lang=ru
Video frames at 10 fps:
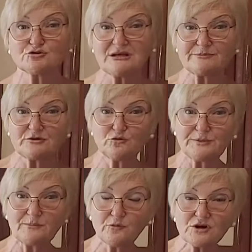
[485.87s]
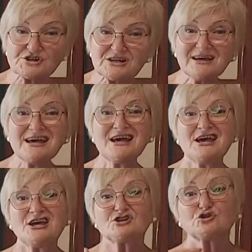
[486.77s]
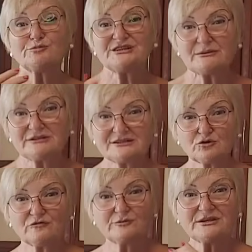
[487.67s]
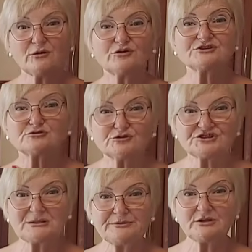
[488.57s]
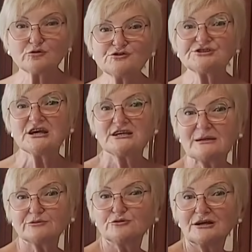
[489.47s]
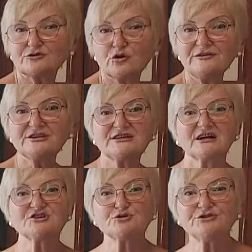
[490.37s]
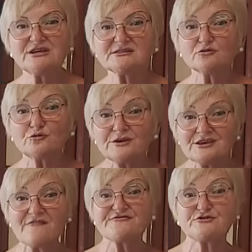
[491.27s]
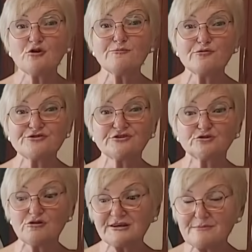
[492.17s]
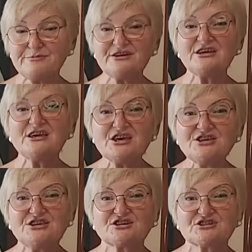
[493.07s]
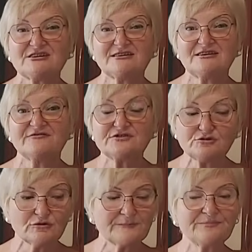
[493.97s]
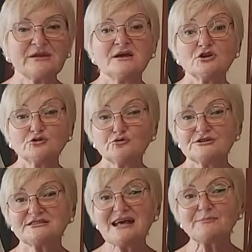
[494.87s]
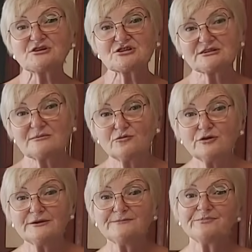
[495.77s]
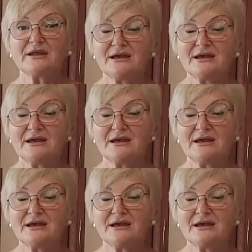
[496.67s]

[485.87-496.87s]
что я приду попозже, и чтобы не было такого мне, ой, срочно перекус, я буду готовить, я хочу есть, у меня все будет, только бери и ешь, Таня, все. То есть я пришла домой,